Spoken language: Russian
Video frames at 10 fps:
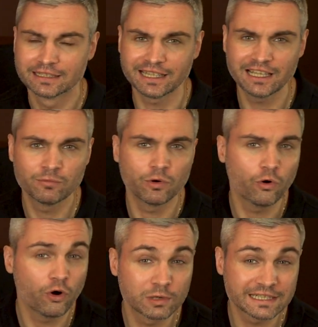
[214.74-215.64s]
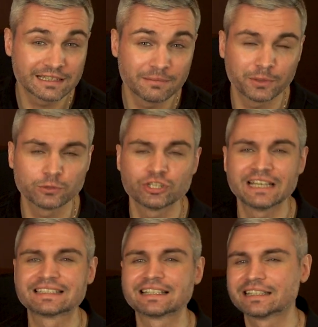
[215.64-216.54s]
Таким образом,
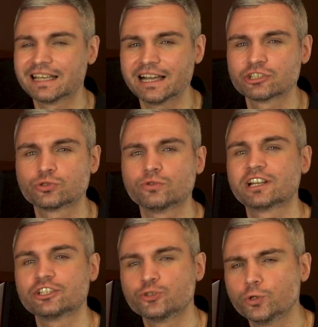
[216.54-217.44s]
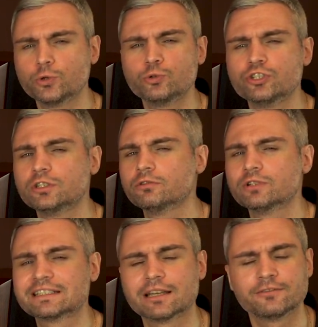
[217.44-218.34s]
получается так, что в расчете
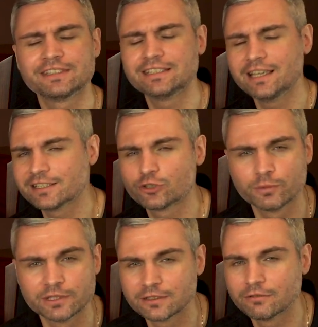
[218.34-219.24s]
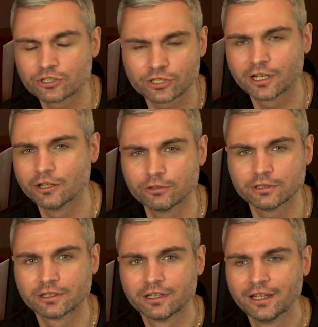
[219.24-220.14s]
учитываются все особенности ваших
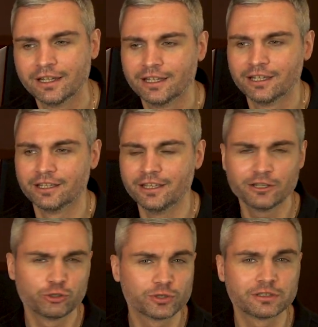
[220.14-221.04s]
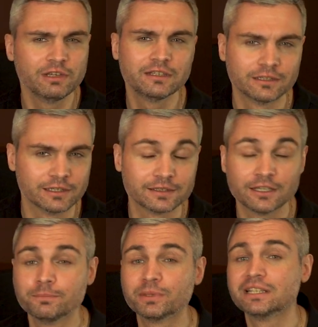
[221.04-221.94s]
колонок их чувствительность
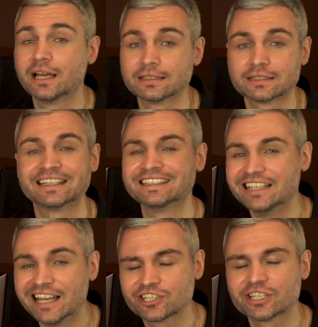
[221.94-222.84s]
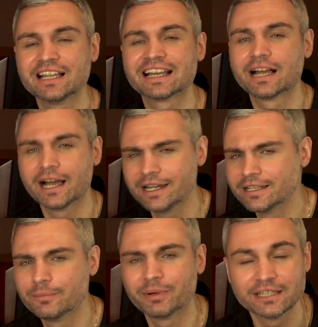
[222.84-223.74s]
и импеданс, даже
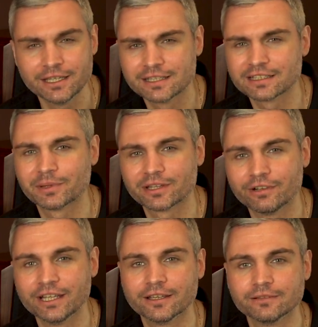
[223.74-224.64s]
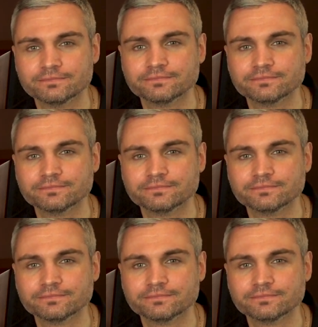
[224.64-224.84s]
локальные падения сопротивления.